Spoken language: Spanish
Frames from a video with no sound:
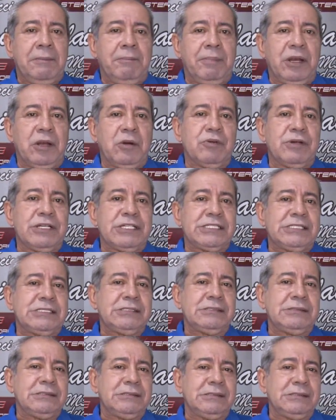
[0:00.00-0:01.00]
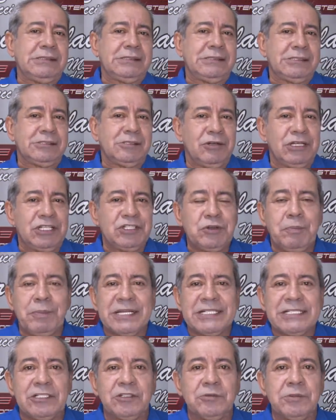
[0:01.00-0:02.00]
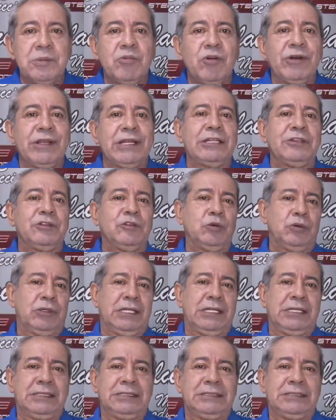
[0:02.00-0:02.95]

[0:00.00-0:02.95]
Pero pues eh, con eso pasa lo mismo de la altura.